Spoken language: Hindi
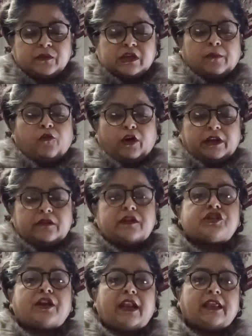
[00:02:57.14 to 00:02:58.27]
जब वो
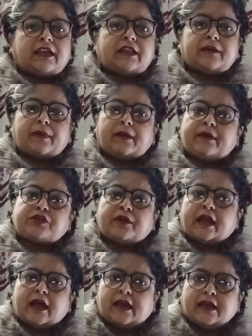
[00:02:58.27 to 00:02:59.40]
डिसीजन लेते थे परमेश्वर
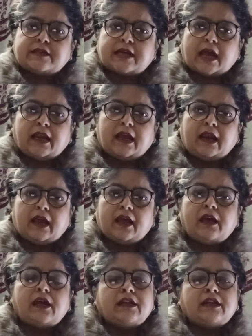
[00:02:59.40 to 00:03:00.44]
के अगेंस्ट जाने के लिए